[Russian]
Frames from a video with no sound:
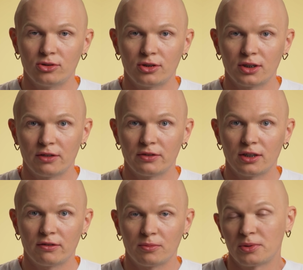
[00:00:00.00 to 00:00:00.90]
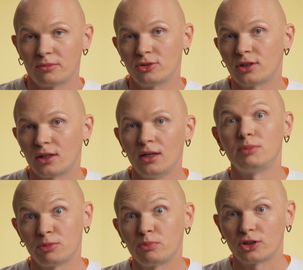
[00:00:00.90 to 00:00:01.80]
149 евро? Потому что
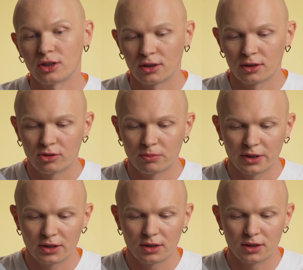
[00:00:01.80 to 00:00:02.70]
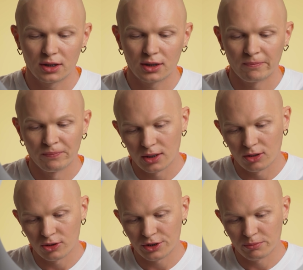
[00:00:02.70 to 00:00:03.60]
без пошлин. То есть платить за это
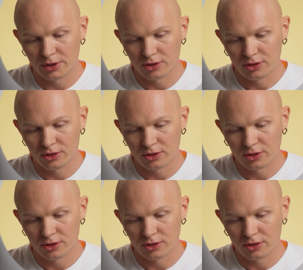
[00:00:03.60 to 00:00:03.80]
налог не